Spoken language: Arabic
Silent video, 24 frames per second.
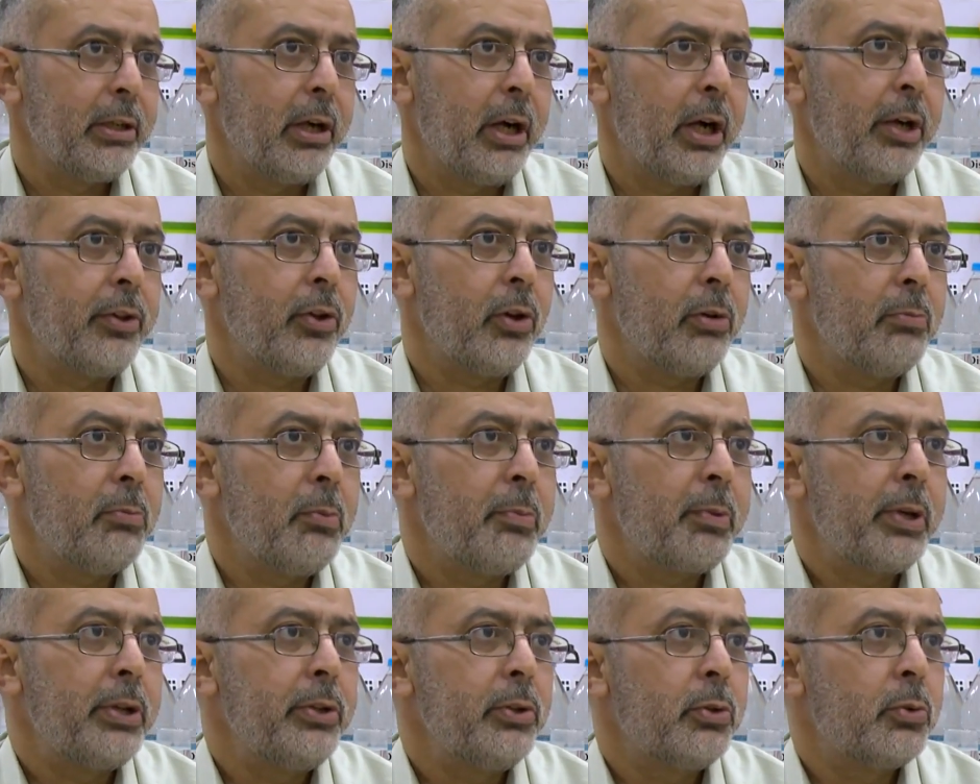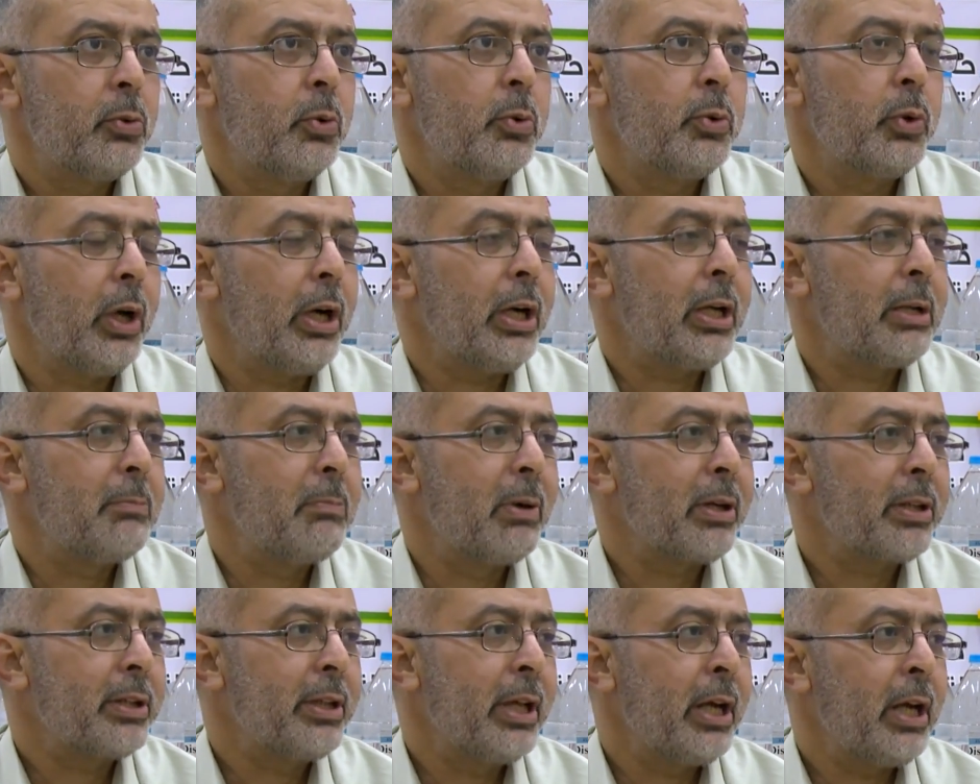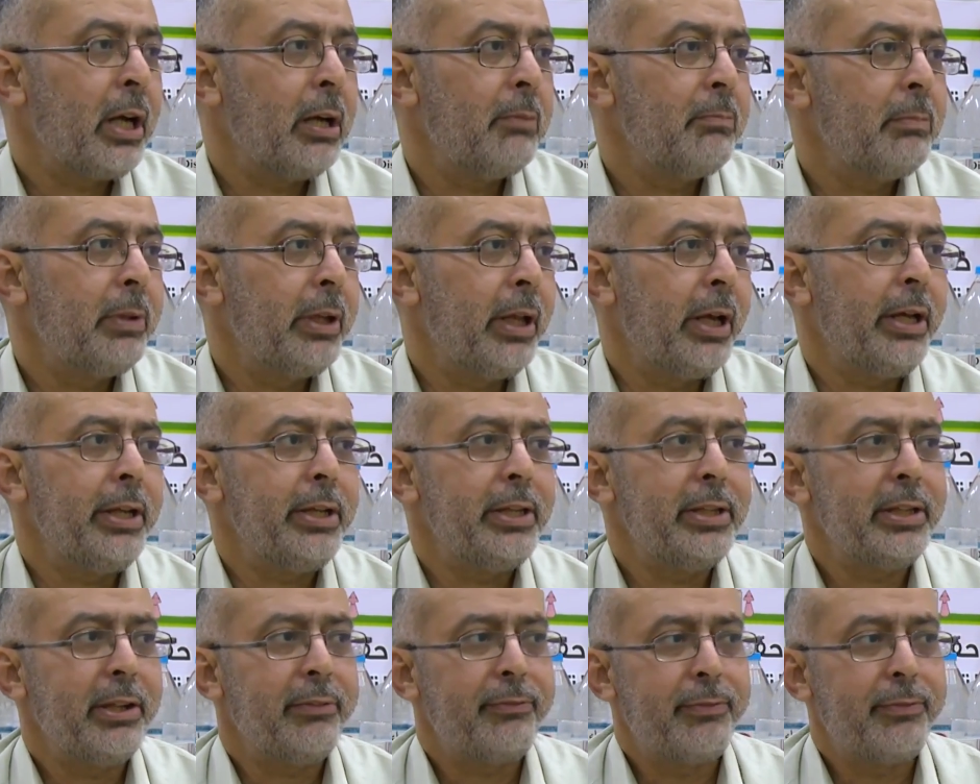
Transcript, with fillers: هذول ممكن يكونوا اكبر داعم لاي